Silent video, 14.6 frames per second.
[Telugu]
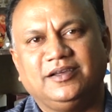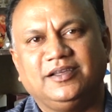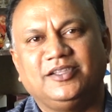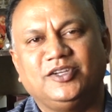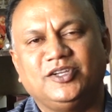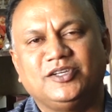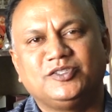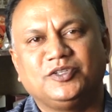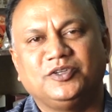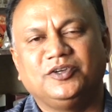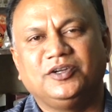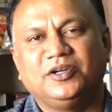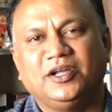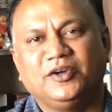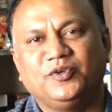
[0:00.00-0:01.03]
ఇది
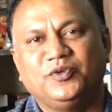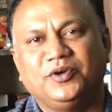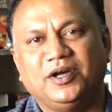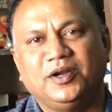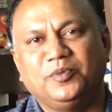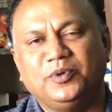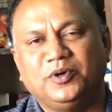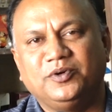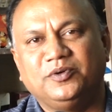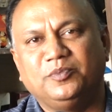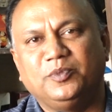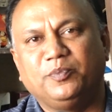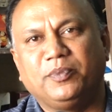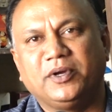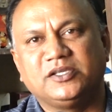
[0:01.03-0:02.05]
చేస్తున్నాం నాకు అనుభవం
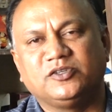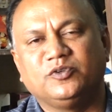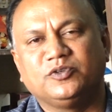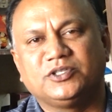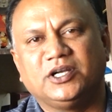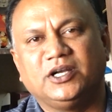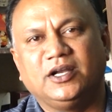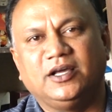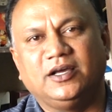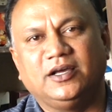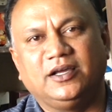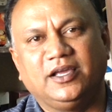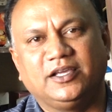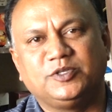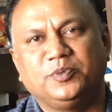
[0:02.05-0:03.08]
ముప్పై సంవత్సరాల
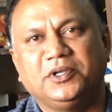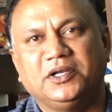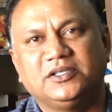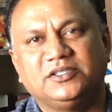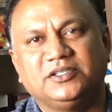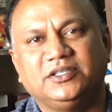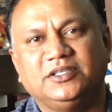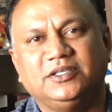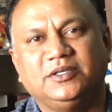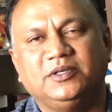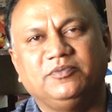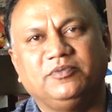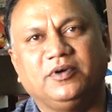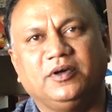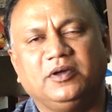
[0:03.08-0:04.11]
ఎక్స్పీరియన్స్
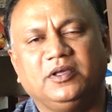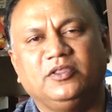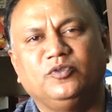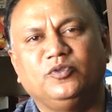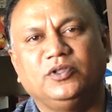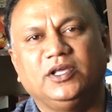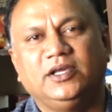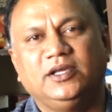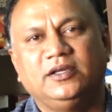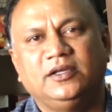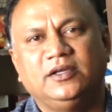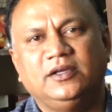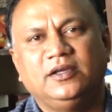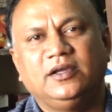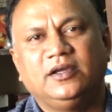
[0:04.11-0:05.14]
ఇది ఉంది
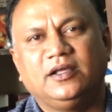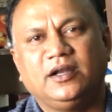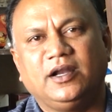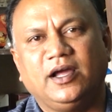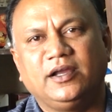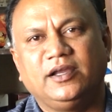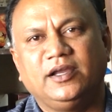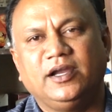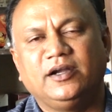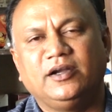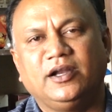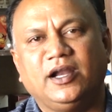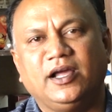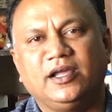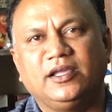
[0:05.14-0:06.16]
రాగి
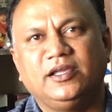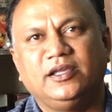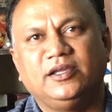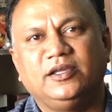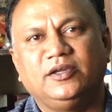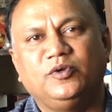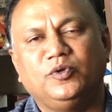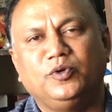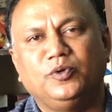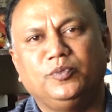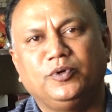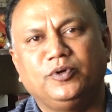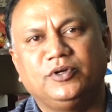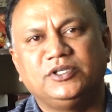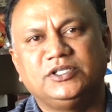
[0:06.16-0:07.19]
అండ్ రాగి
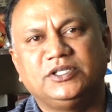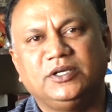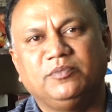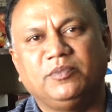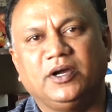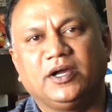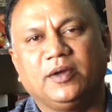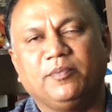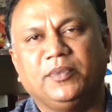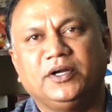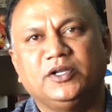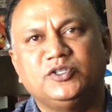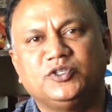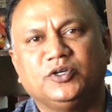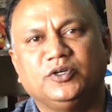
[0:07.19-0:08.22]
గ్రూప్ గురించి మాకు ఎప్పటి
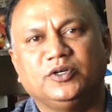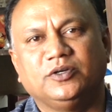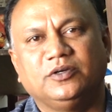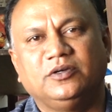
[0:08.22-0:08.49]
నుంచో